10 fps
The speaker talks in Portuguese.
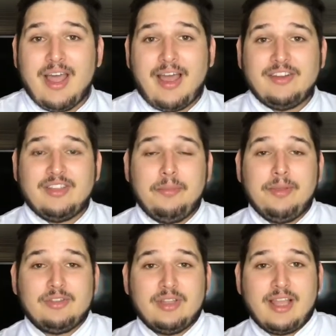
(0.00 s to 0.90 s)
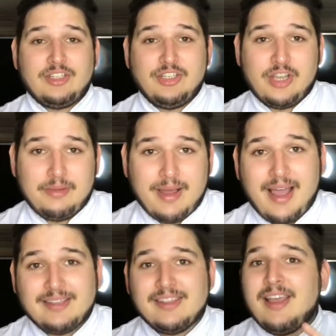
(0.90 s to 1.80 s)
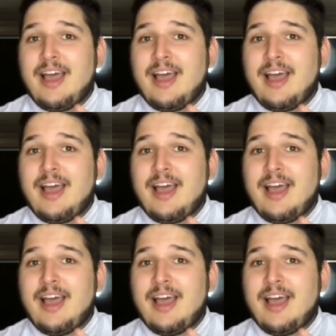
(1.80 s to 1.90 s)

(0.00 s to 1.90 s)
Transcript: A gente tem personagens de animais,